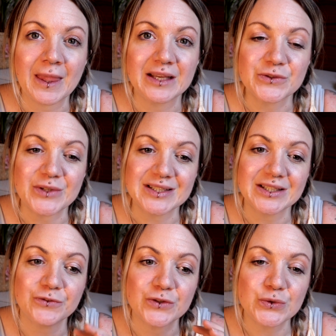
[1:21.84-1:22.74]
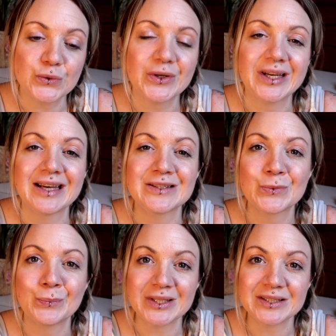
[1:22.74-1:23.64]
sodass ich versuchen kann, so
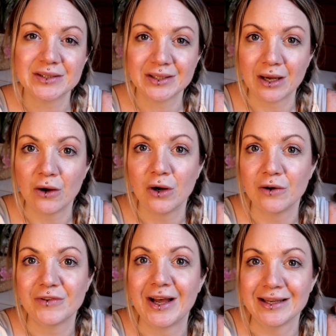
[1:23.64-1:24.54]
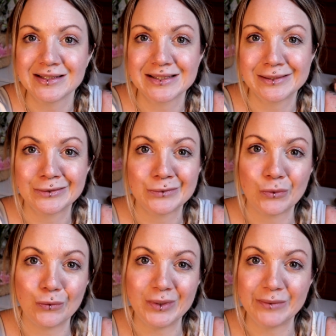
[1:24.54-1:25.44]
ein bisschen auch auf einzelne
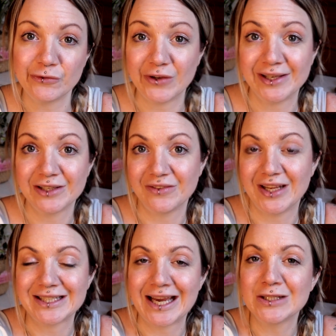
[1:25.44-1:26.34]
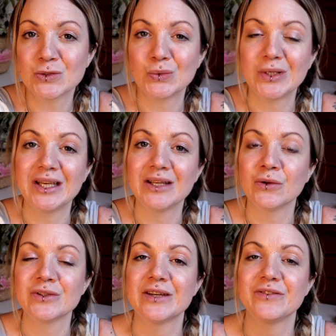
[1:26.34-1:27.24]
Problemfelder vielleicht einzugehen
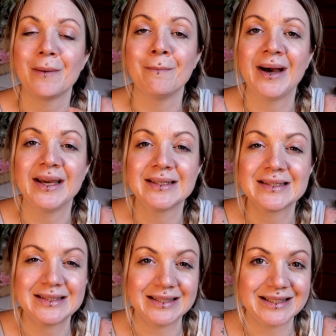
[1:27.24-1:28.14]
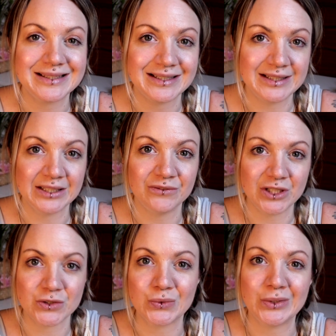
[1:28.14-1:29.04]
und einfach meine Sicht der Dinge
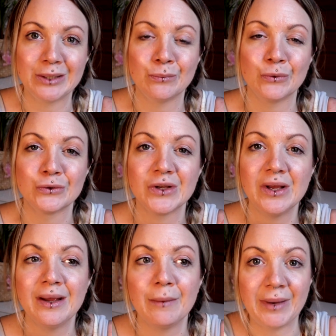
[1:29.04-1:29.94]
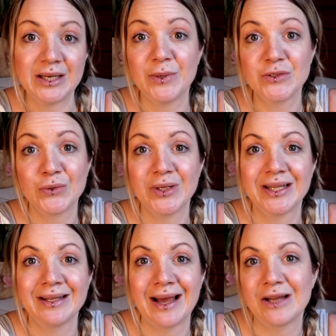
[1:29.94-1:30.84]
wiederzugeben und meine
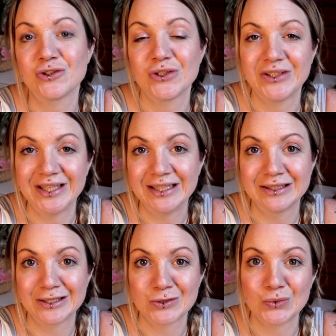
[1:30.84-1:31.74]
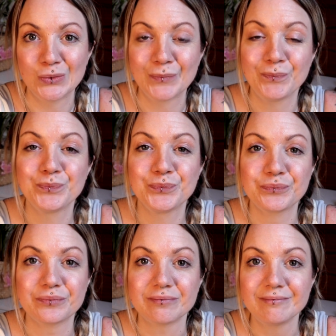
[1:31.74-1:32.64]
persönlichen Ratschläge dazu.
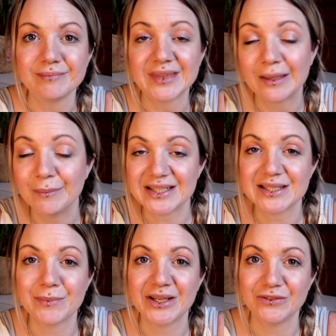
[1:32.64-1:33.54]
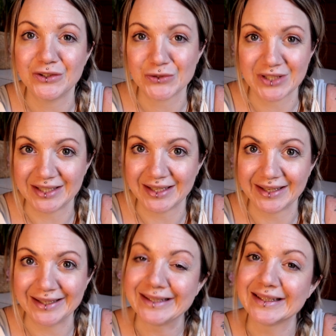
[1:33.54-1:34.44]
Mehr sind meine Videos ja in
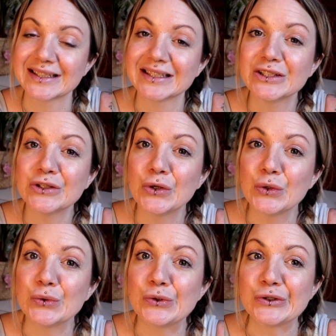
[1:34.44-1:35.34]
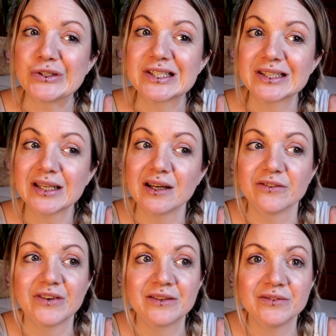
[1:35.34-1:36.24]
der Regel nicht. Und äh, ja,
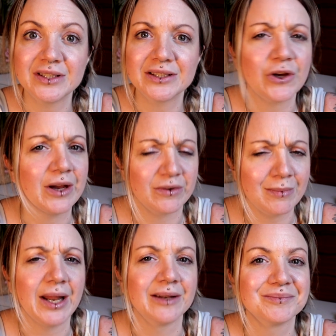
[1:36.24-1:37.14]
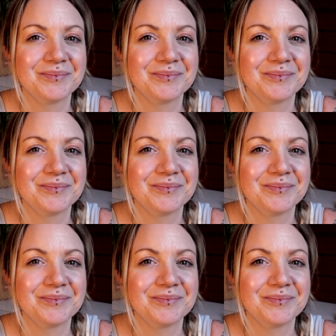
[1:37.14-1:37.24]
fangen wir doch einfach mal an.